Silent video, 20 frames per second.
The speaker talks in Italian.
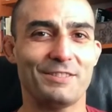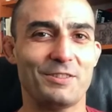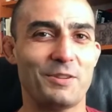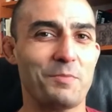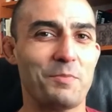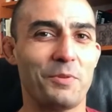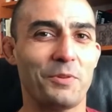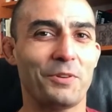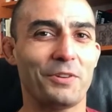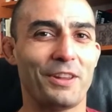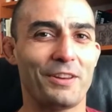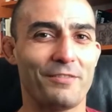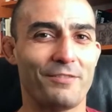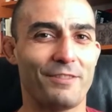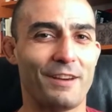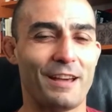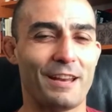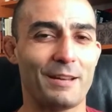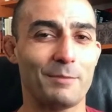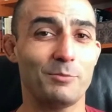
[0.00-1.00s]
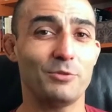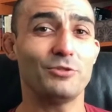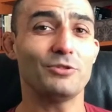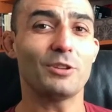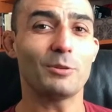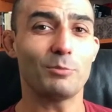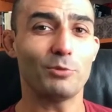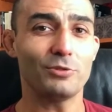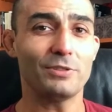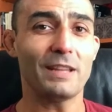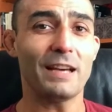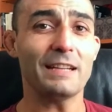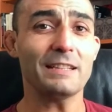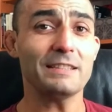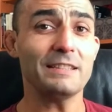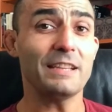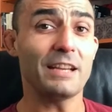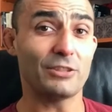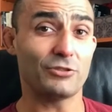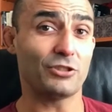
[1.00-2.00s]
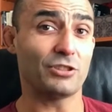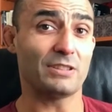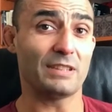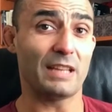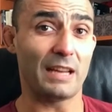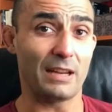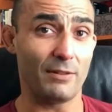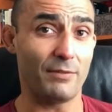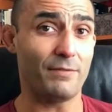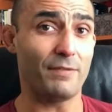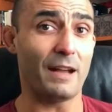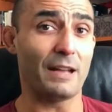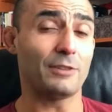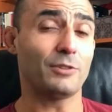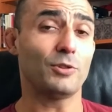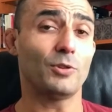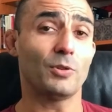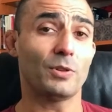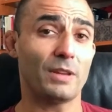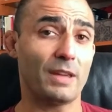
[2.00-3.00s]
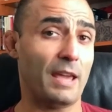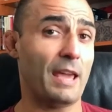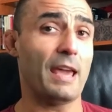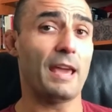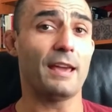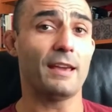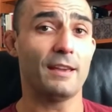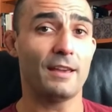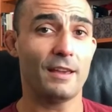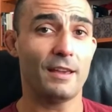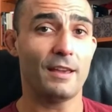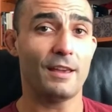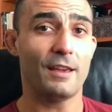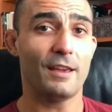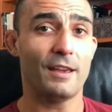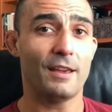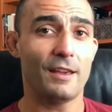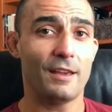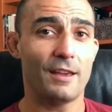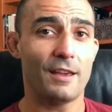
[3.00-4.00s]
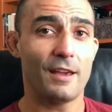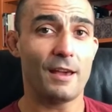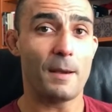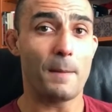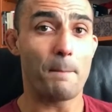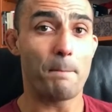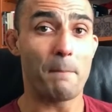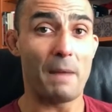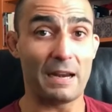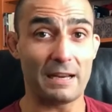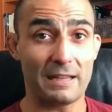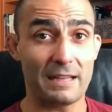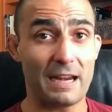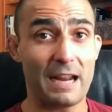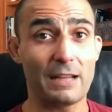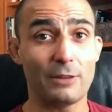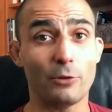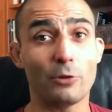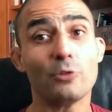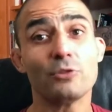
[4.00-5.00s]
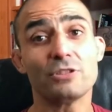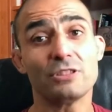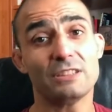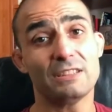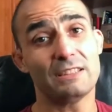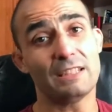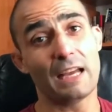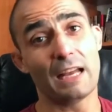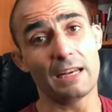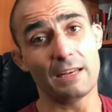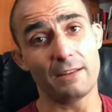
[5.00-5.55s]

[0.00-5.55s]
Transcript: c'è poco da fare, bisogna buttarsi e accettare il fatto che, malgrado non si sia a